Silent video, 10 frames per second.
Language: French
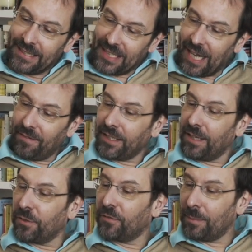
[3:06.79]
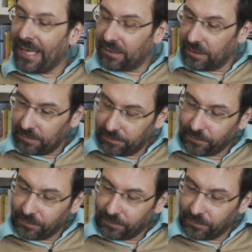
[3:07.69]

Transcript: travailler vos faiblesses